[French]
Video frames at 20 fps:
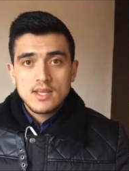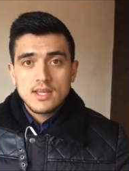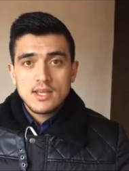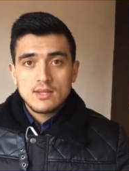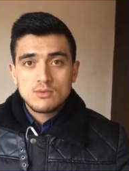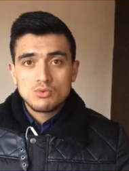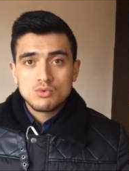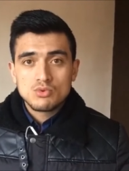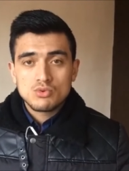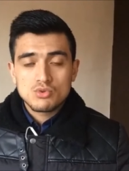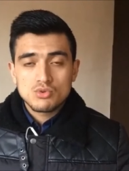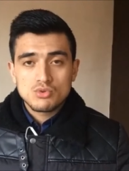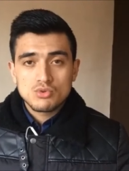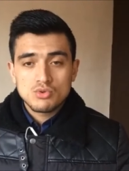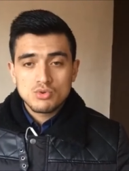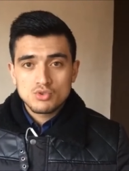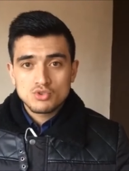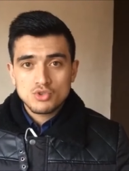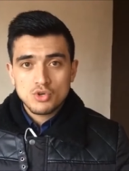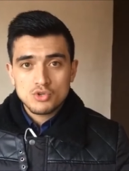Et donc euh,
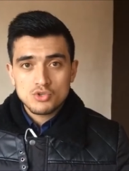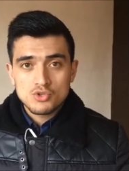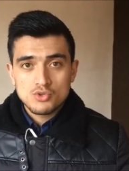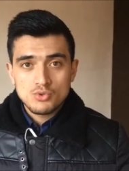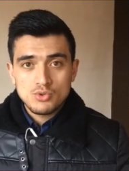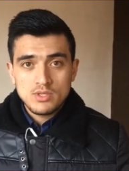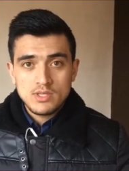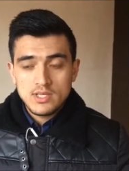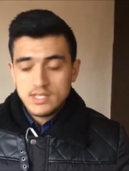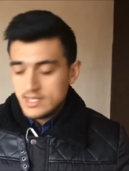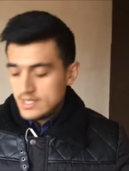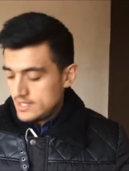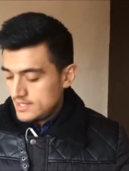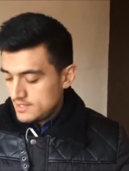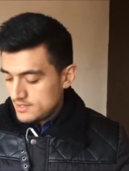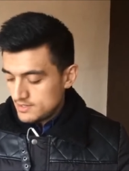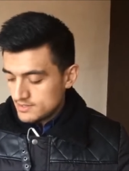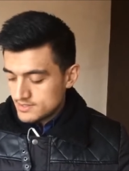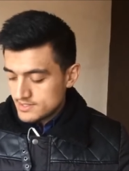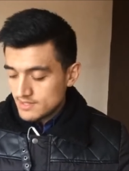aujourd'hui, il
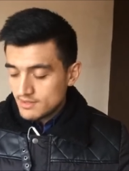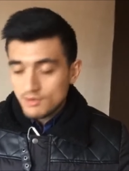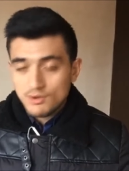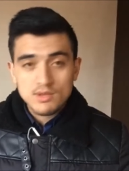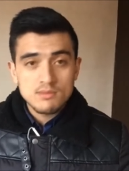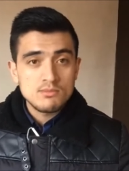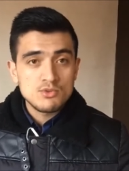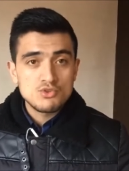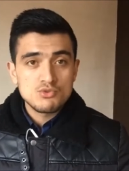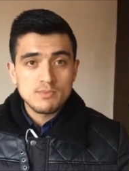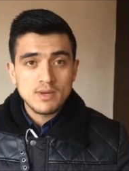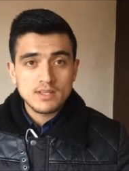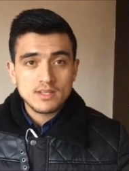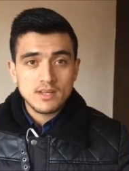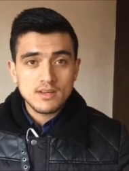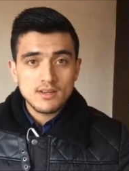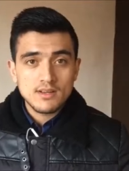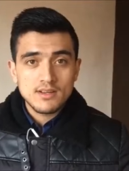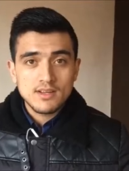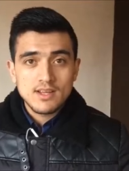est 7h30 euh, du
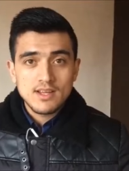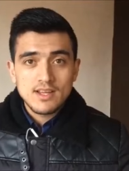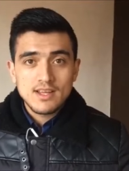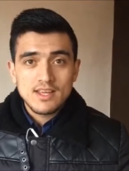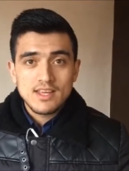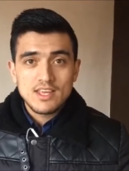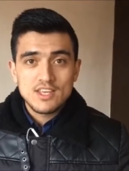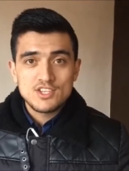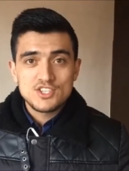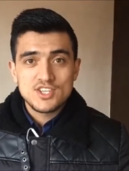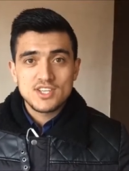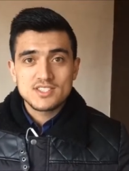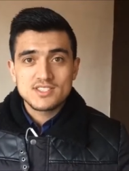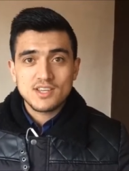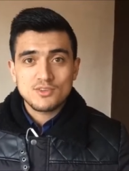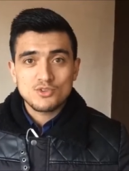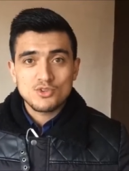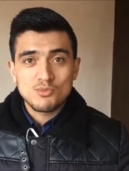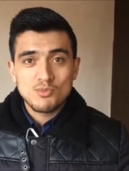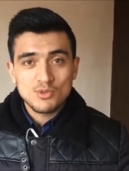matin et j'ai
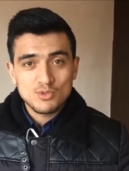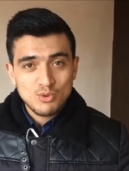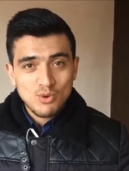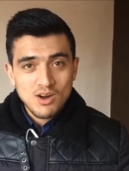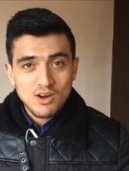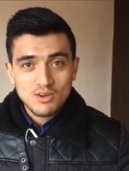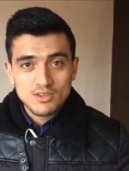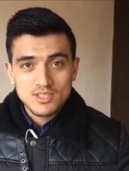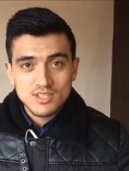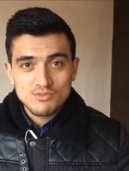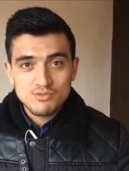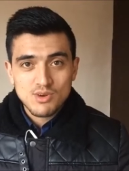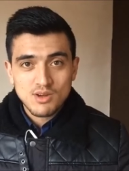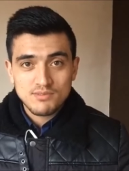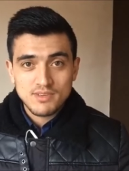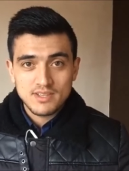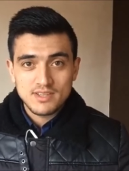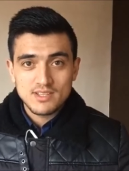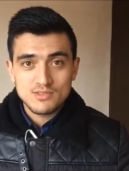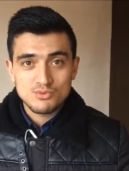exactement trois rendez-vous
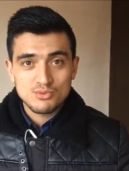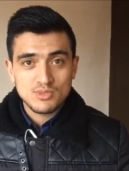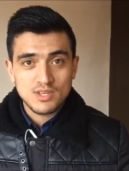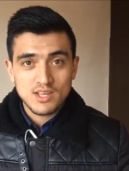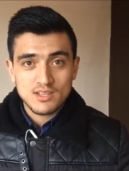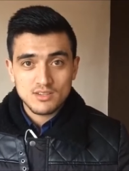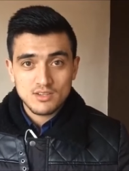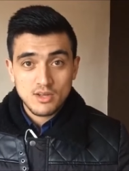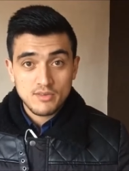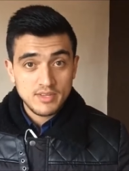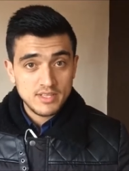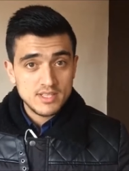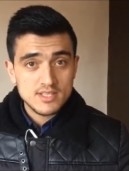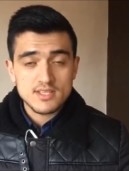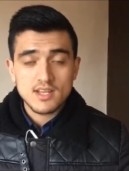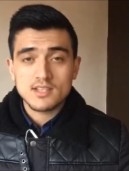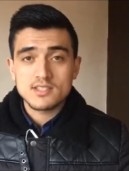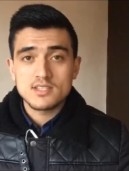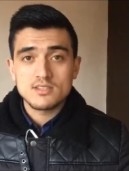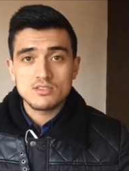avec des sous-traitants, avec des
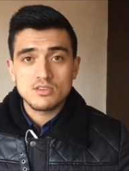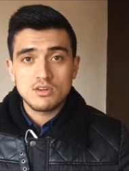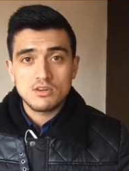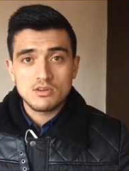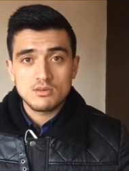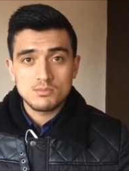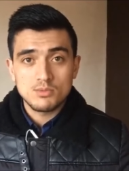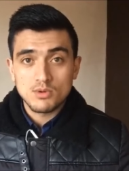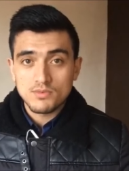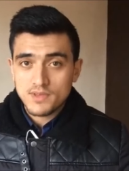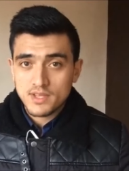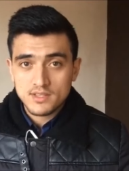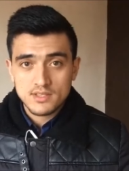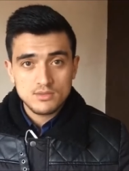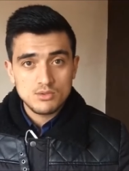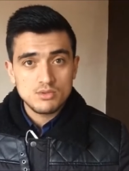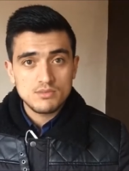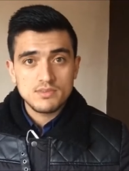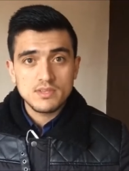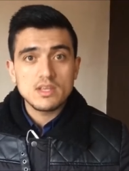artisans pour faire des
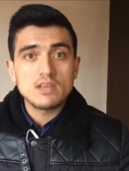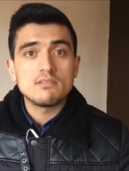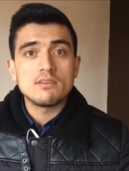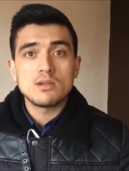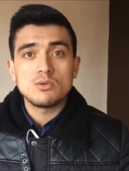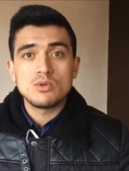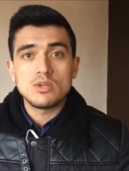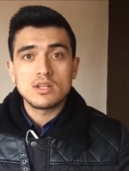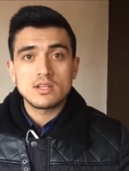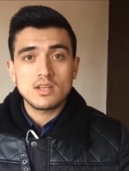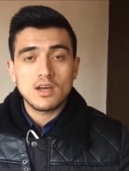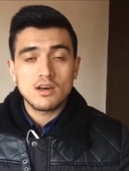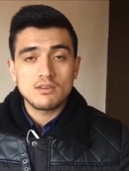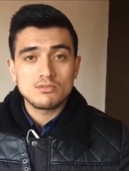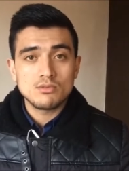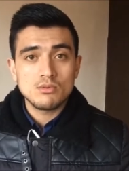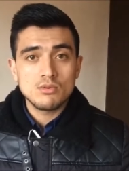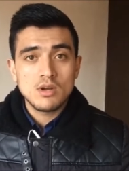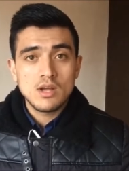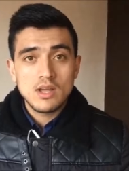devis, évaluer les
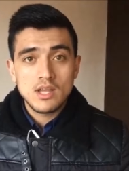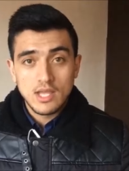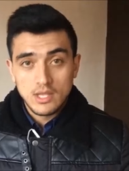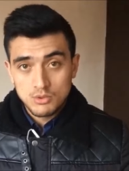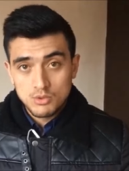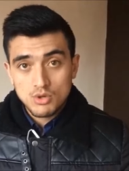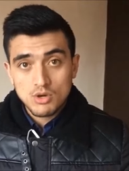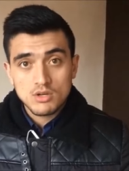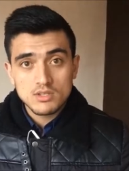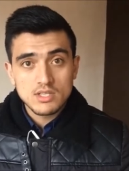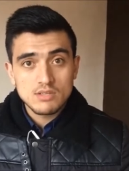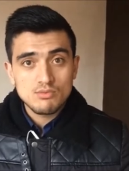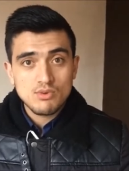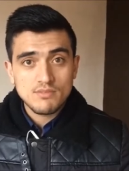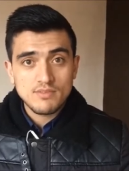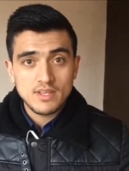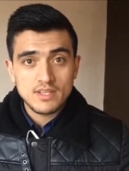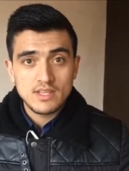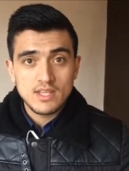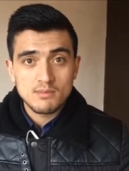travaux et deux rendez-vous
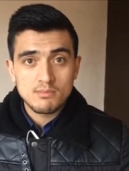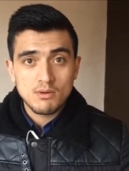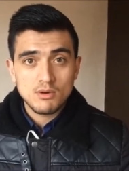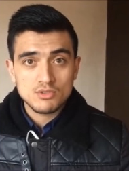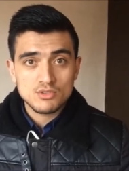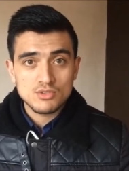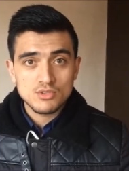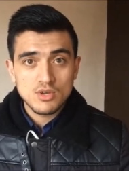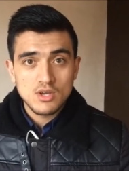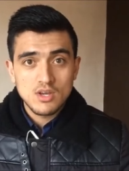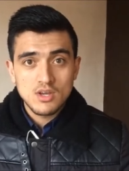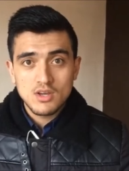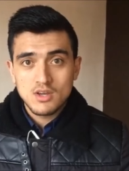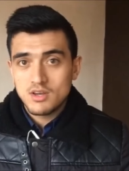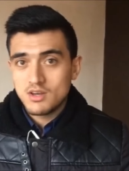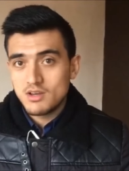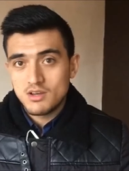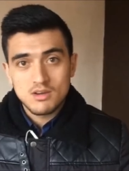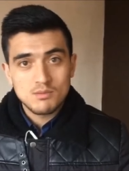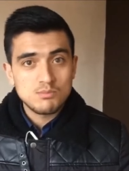avec des banques
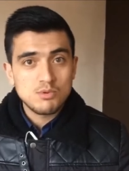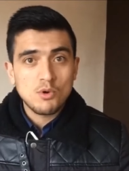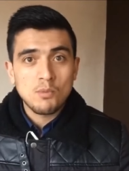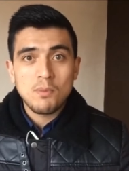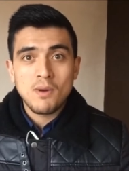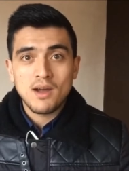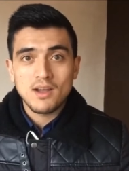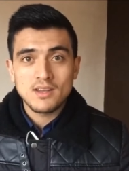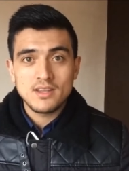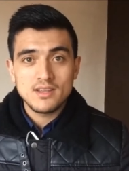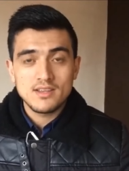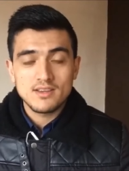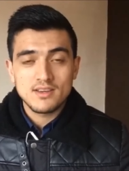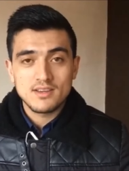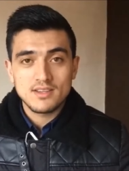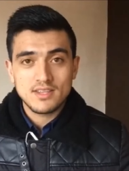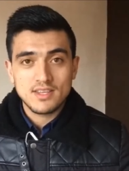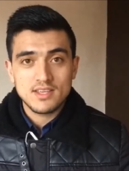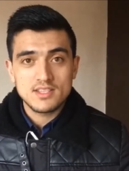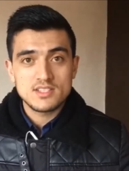pour parler
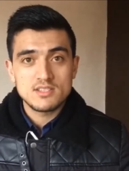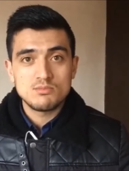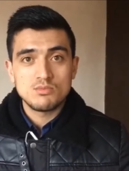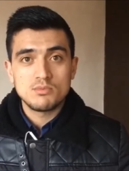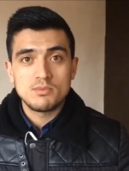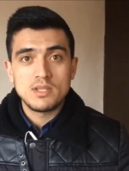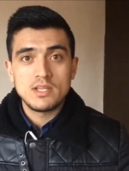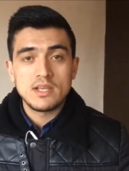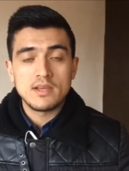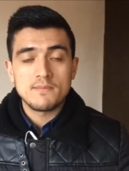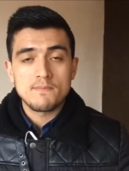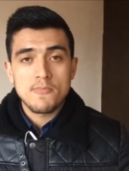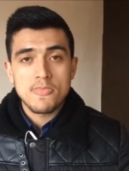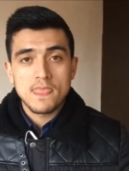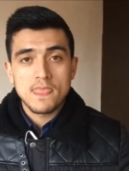crédit immobilier.